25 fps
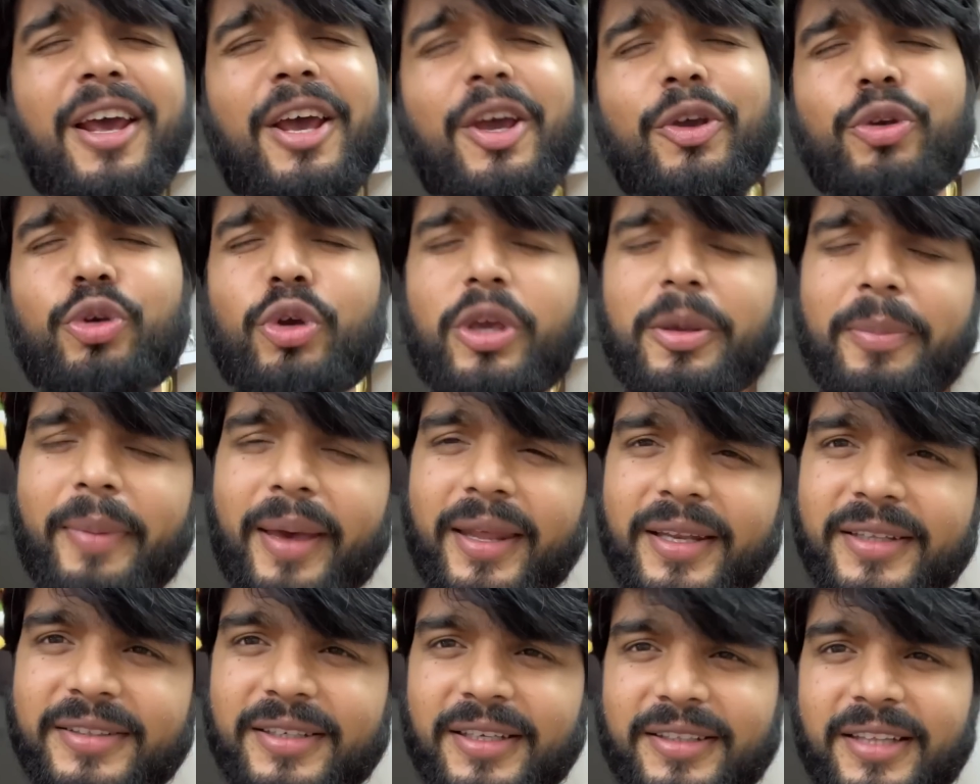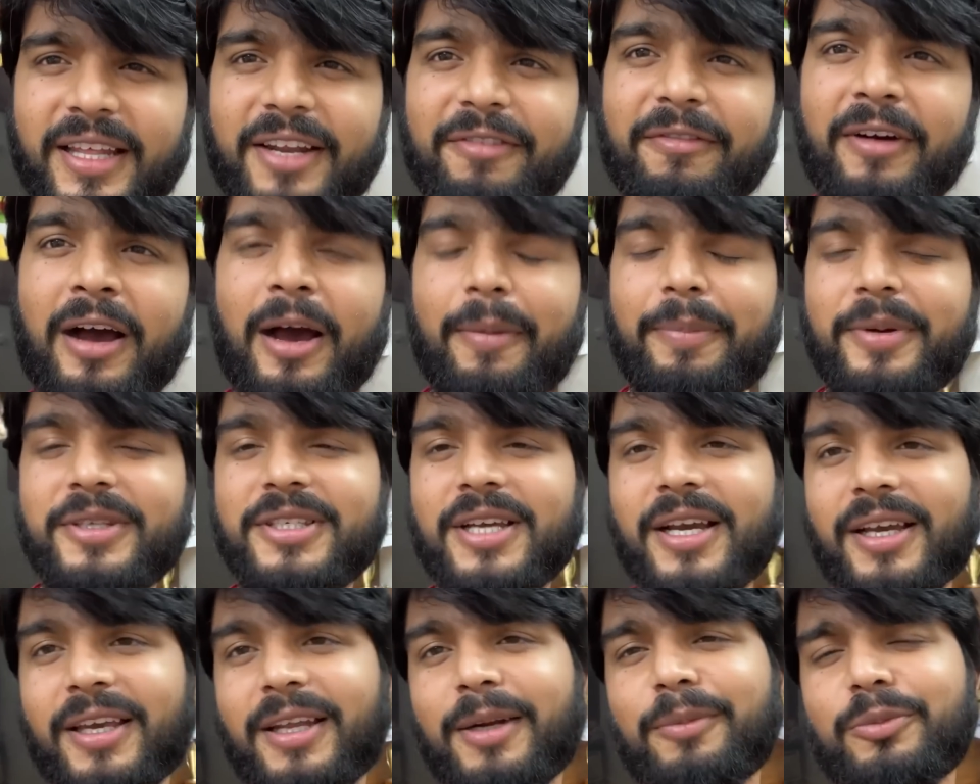क्योंकि मैं नहीं चाहता यार वहाँ पे
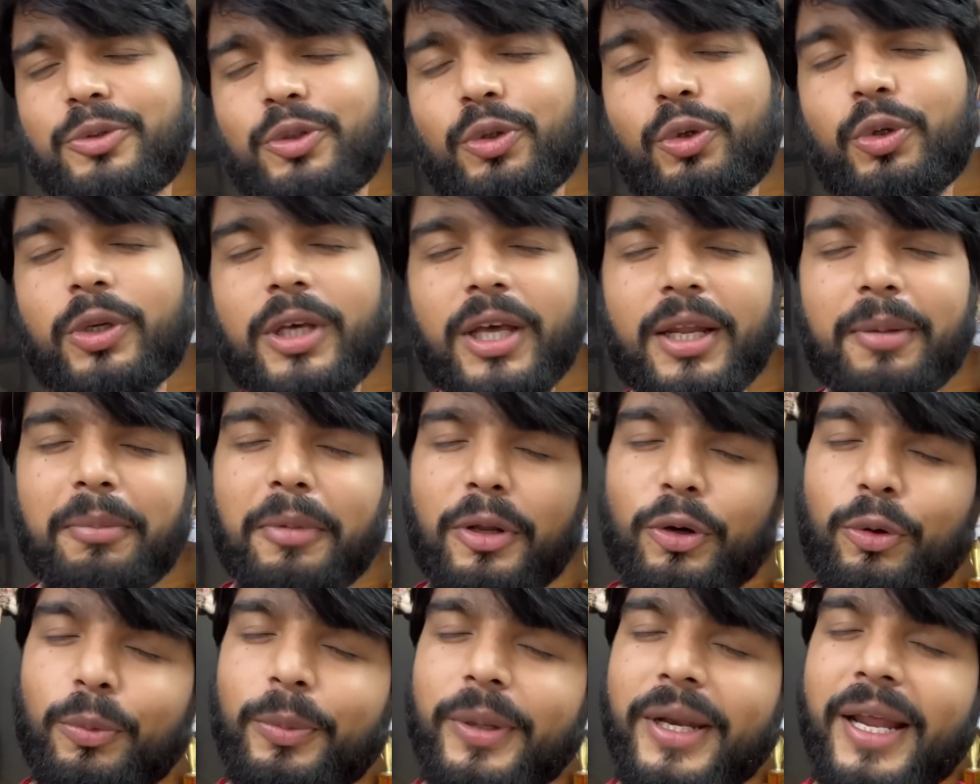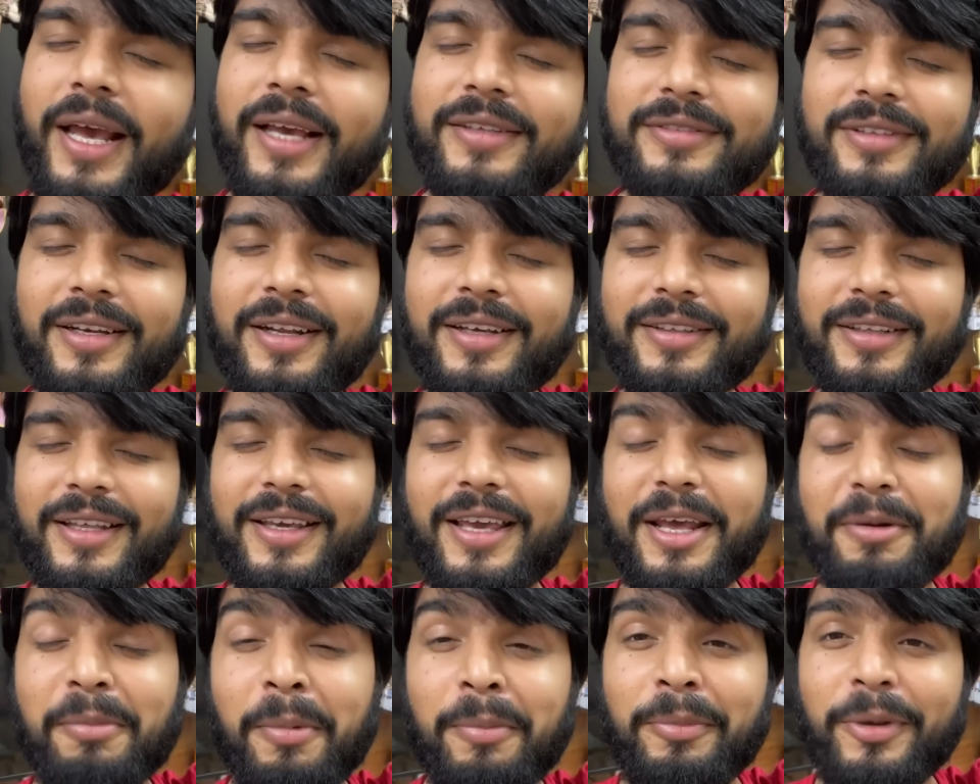जाकर हम शूट करें मेरे को भी ना ऐसा लगता है कि
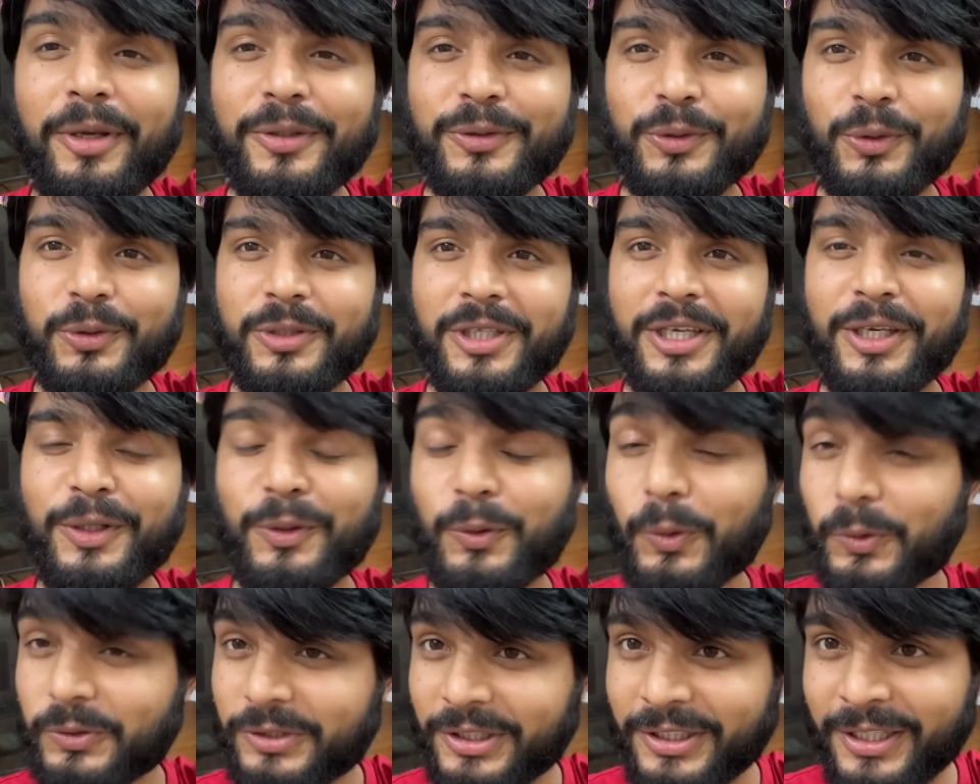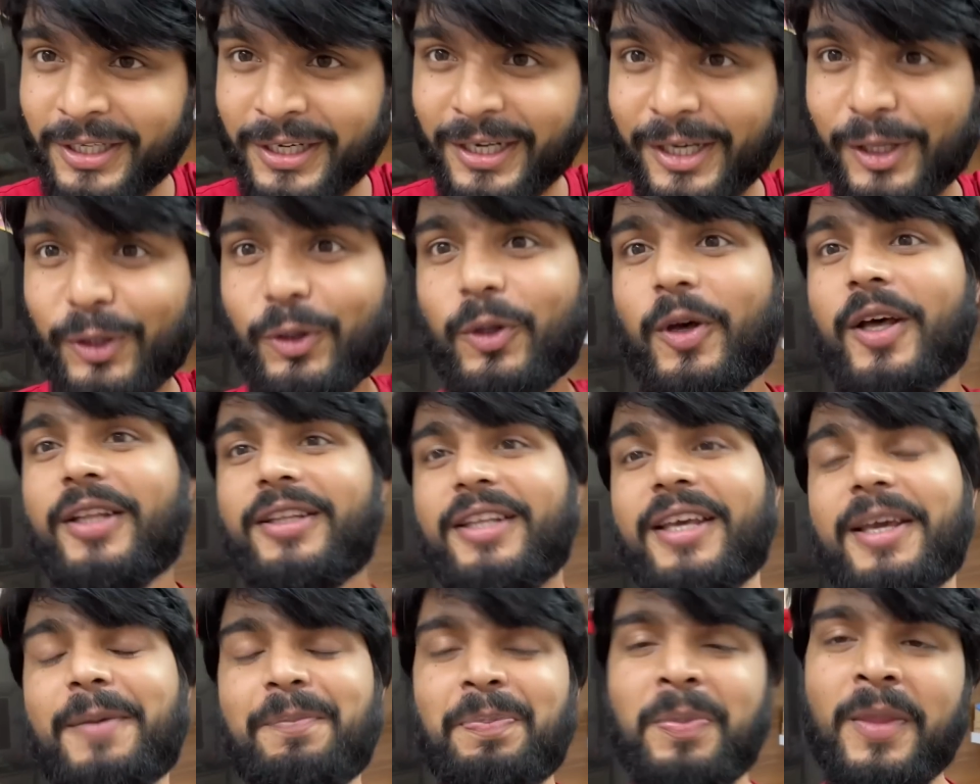यार मम्मी ये सोचेंगे दो तीन दिन के लिए तो आते
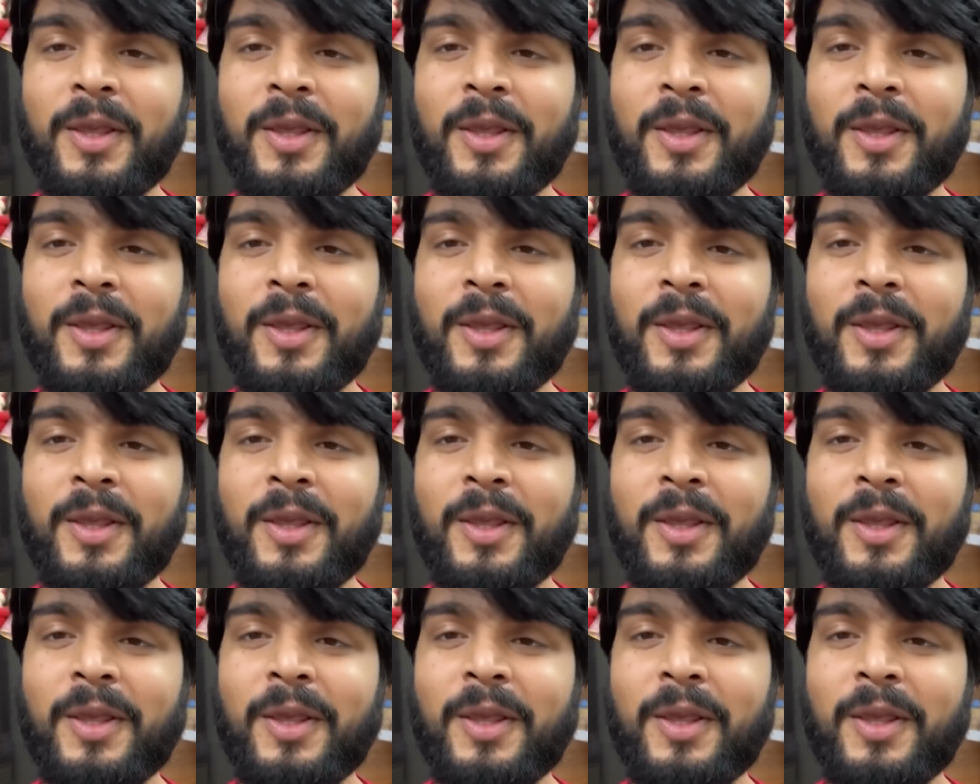हैं